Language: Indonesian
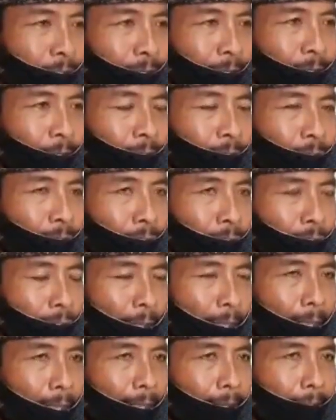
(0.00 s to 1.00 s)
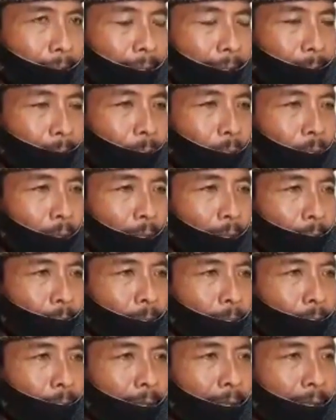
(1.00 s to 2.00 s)
itu hanya boleh
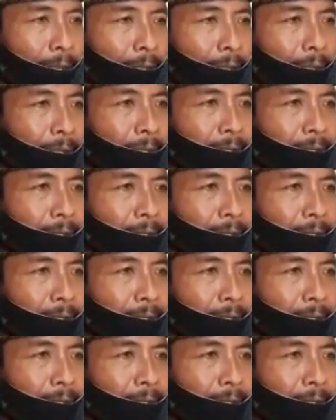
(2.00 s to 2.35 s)
memiliki